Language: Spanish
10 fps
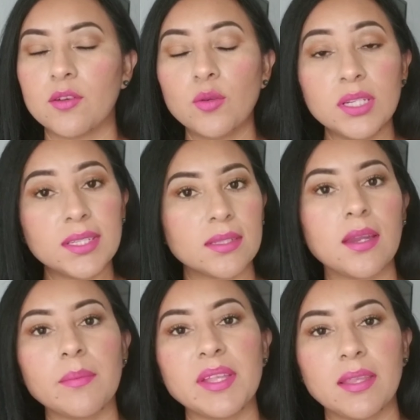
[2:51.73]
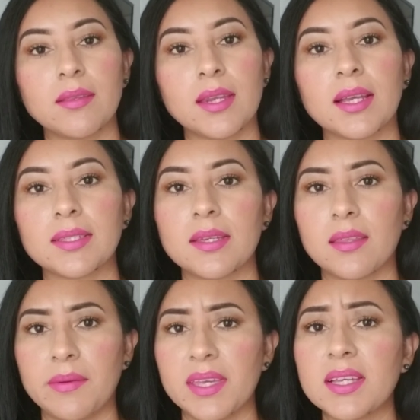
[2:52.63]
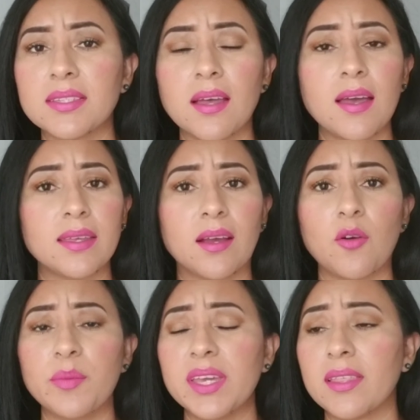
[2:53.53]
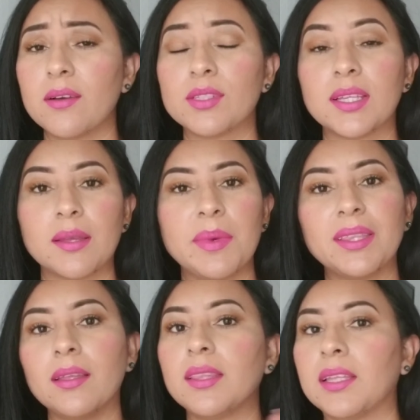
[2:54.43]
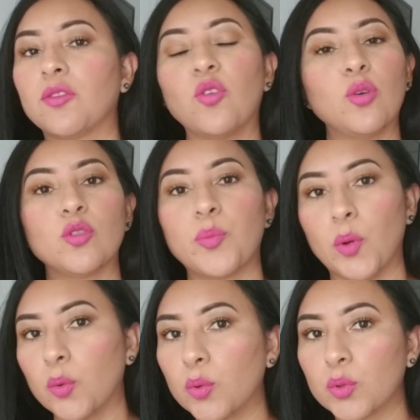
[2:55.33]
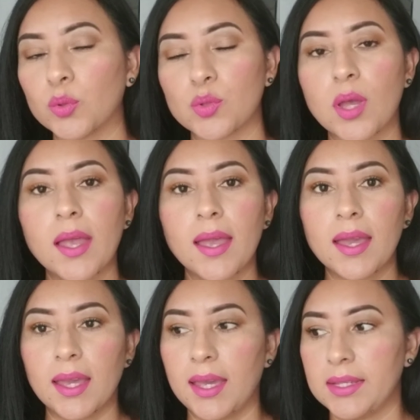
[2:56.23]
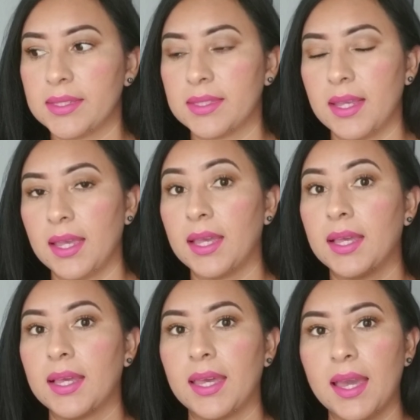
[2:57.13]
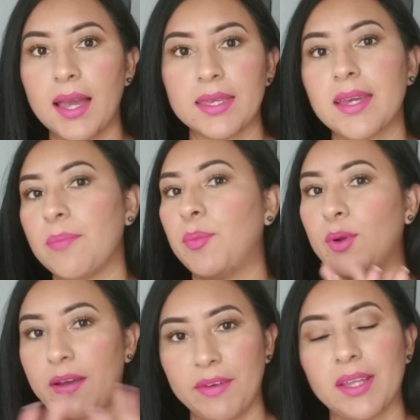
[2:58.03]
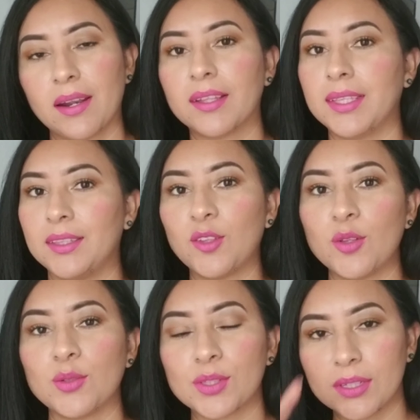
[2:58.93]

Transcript: No necesariamente tiene que ser de belleza y de comida, o sea, te mandan de todos los productos este, haya por haber de todos.